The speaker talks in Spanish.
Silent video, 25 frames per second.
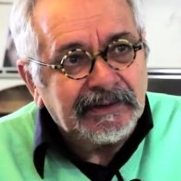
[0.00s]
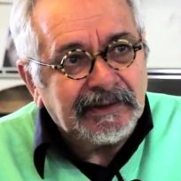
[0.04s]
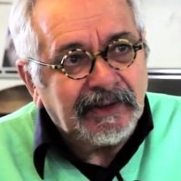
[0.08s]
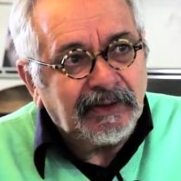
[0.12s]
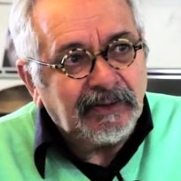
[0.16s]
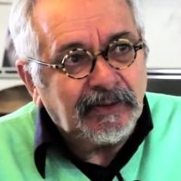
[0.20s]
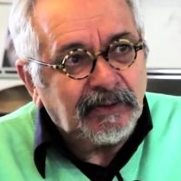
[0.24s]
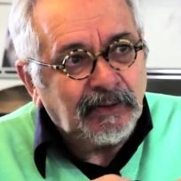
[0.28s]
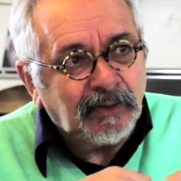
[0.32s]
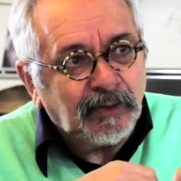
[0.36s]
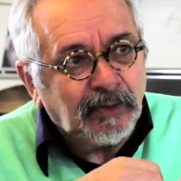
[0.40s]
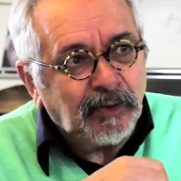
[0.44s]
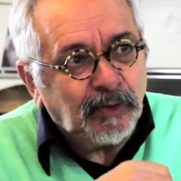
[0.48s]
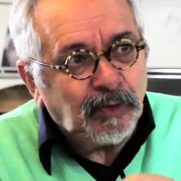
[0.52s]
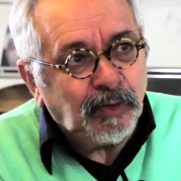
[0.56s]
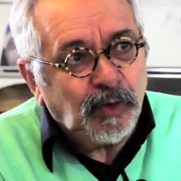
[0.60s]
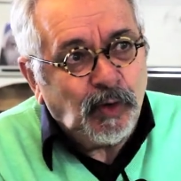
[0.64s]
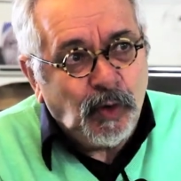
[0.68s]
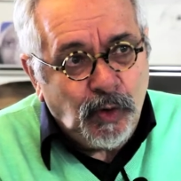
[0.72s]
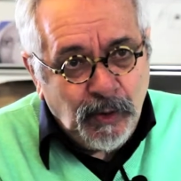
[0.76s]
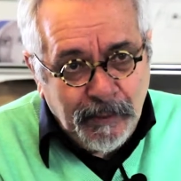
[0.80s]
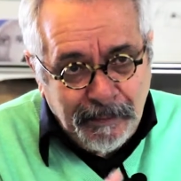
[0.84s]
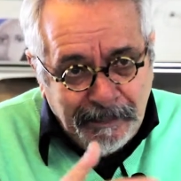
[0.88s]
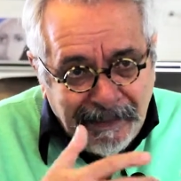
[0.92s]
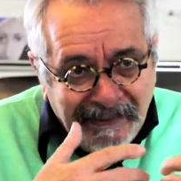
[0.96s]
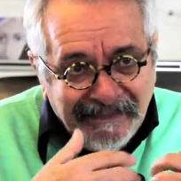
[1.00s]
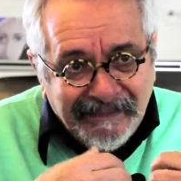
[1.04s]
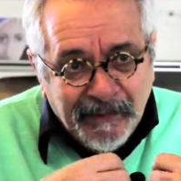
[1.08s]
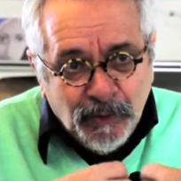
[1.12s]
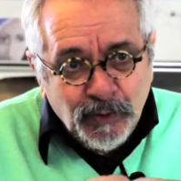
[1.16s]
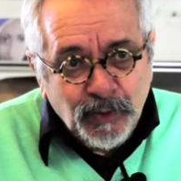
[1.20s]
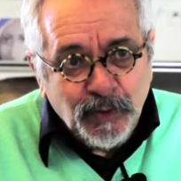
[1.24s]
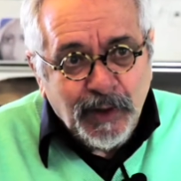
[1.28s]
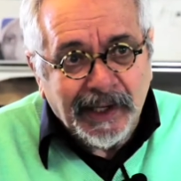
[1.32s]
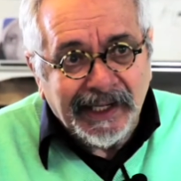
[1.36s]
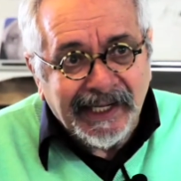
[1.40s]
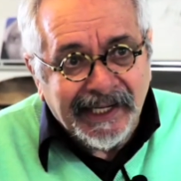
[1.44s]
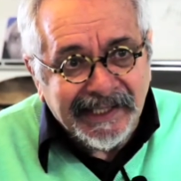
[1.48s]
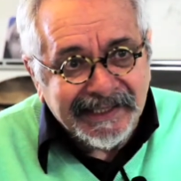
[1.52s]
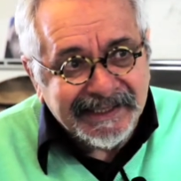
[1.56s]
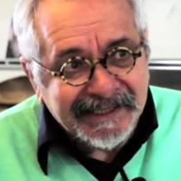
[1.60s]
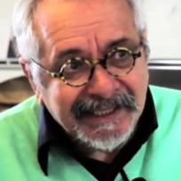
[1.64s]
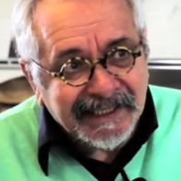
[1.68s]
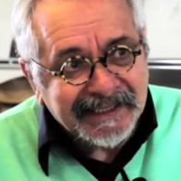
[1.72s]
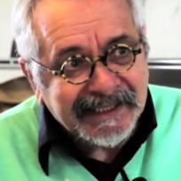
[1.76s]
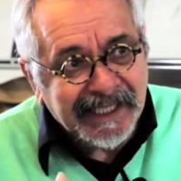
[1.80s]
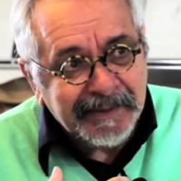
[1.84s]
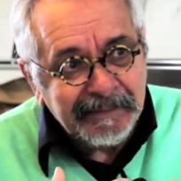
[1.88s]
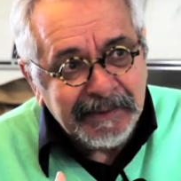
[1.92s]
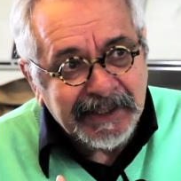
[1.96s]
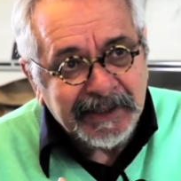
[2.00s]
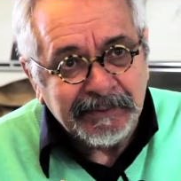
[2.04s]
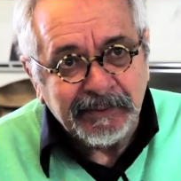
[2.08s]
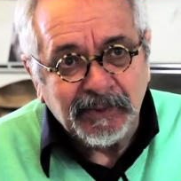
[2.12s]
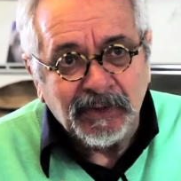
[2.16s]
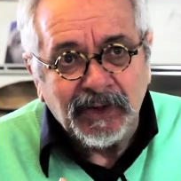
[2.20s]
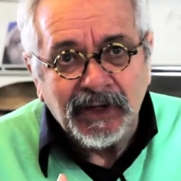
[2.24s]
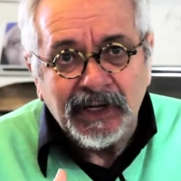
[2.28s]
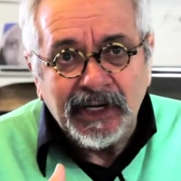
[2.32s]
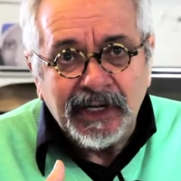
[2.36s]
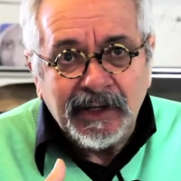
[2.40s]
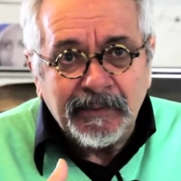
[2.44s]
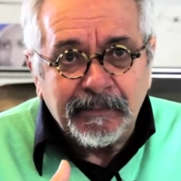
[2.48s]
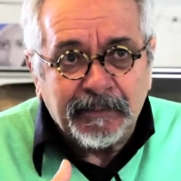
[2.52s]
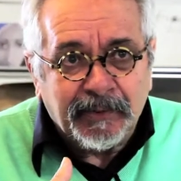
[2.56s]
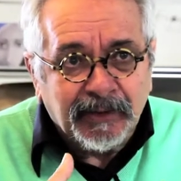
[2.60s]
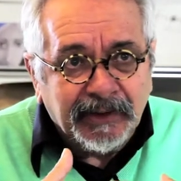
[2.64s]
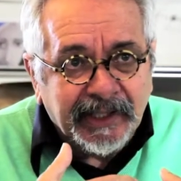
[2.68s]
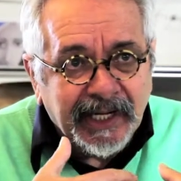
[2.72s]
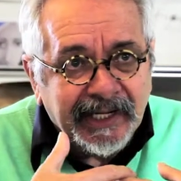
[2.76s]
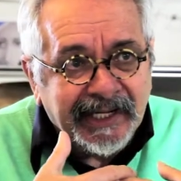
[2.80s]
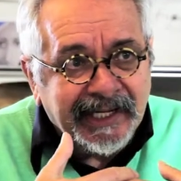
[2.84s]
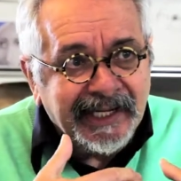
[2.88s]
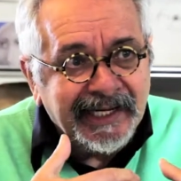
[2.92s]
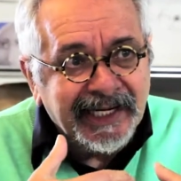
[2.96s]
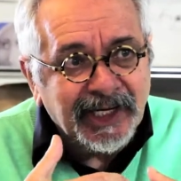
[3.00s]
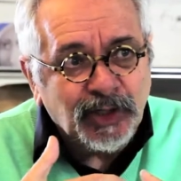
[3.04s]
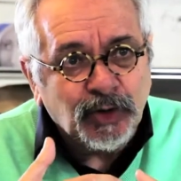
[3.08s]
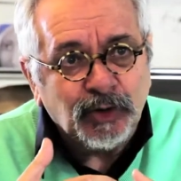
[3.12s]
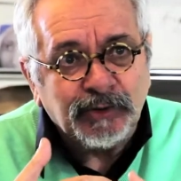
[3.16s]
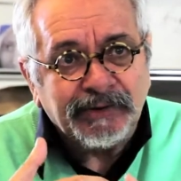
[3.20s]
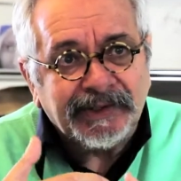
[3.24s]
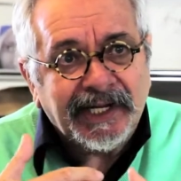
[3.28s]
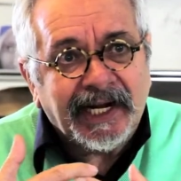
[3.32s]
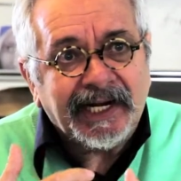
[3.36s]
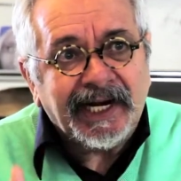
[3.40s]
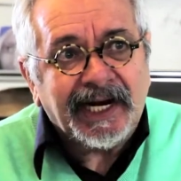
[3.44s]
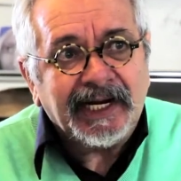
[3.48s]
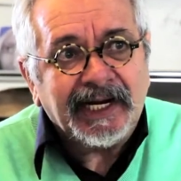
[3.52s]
o, empieza uno a leerse a sí mismo porque quiere contar